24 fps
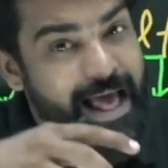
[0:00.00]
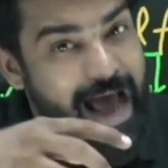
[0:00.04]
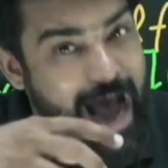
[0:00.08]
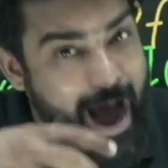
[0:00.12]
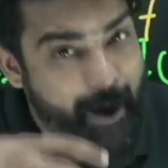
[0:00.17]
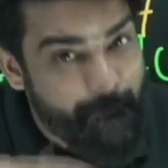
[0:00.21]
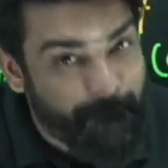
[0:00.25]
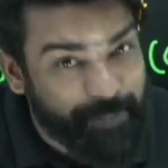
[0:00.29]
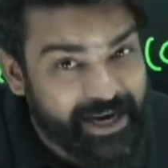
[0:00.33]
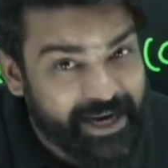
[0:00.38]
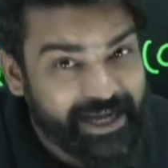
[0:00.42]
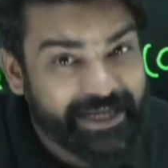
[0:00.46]

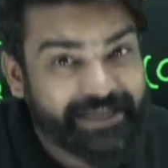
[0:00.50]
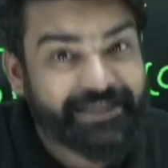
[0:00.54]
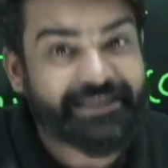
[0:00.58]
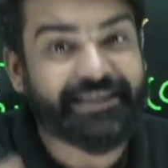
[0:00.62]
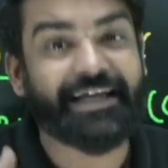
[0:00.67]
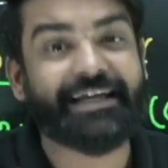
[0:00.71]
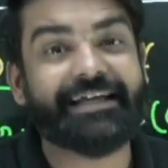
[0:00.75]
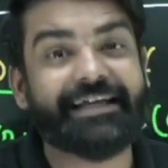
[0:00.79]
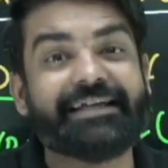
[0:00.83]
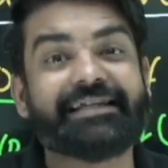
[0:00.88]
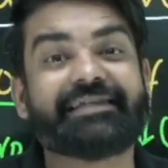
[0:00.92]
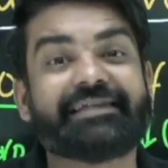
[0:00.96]
अपने
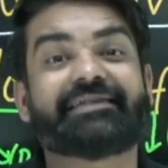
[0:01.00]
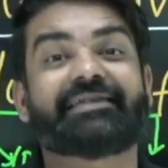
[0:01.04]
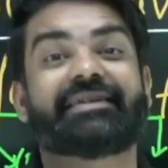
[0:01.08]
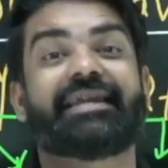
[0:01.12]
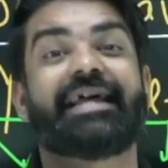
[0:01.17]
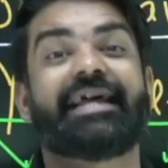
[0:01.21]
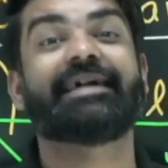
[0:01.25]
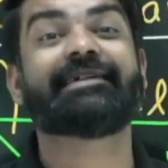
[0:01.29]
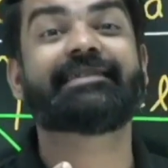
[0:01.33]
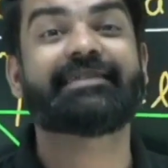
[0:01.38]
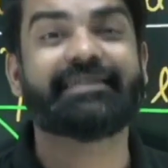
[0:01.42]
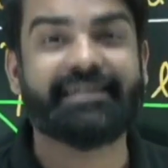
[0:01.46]
अंदर की
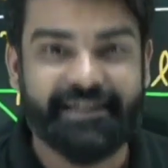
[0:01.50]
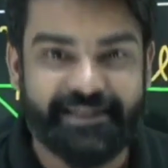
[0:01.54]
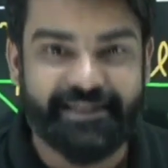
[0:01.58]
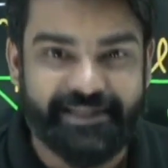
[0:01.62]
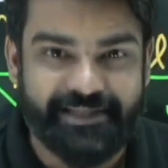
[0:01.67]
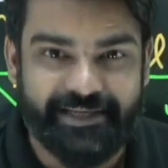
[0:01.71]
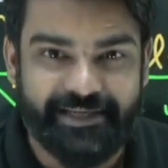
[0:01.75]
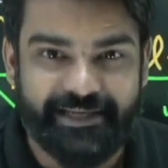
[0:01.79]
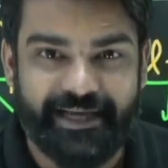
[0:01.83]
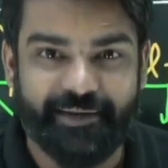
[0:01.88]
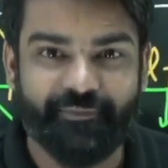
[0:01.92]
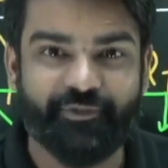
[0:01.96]
स्ट्रेंथ देती
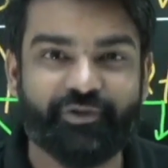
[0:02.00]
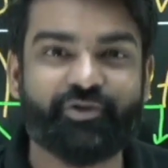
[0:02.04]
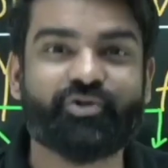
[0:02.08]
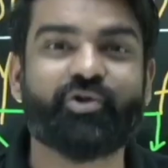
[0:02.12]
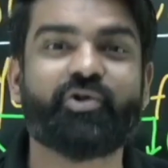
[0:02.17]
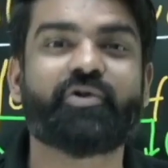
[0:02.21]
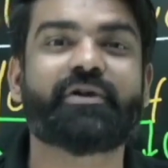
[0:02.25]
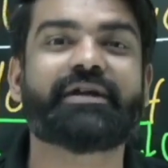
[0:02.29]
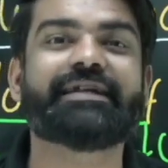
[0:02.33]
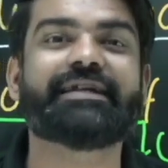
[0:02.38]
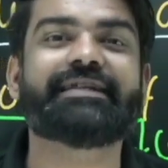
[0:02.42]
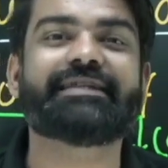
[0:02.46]
है कि हम उसको
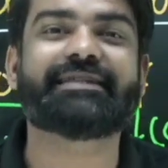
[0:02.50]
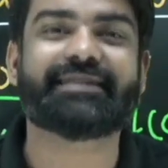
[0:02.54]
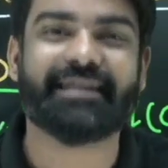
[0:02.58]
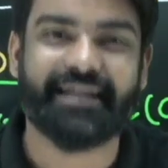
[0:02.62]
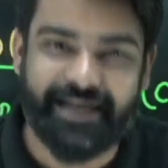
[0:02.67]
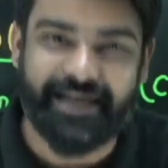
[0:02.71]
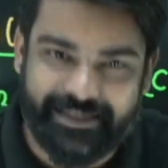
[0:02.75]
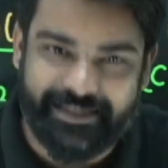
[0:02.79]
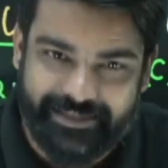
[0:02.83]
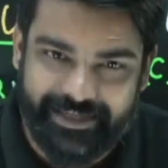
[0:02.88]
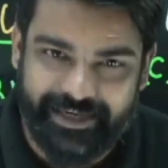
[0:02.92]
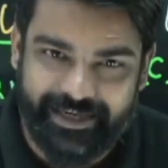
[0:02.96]
किस
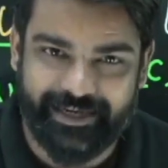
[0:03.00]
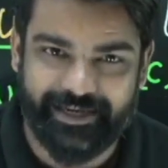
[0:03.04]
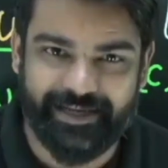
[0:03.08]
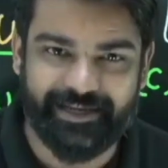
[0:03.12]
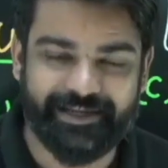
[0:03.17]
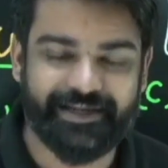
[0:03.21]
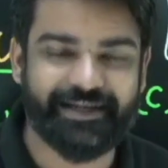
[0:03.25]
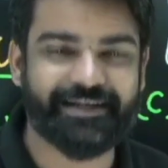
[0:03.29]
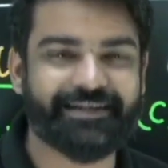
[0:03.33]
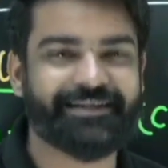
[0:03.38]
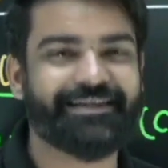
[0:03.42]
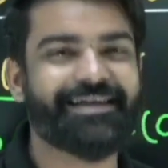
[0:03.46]
तरह से हैंडल
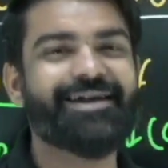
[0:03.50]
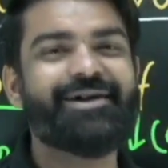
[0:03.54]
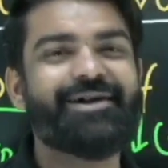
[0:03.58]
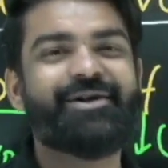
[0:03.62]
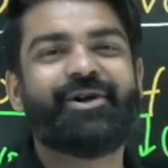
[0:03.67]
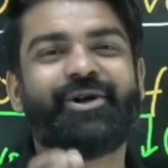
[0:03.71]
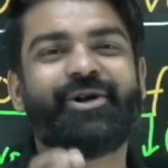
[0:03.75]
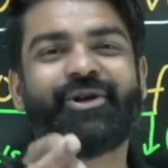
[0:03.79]
करते हैं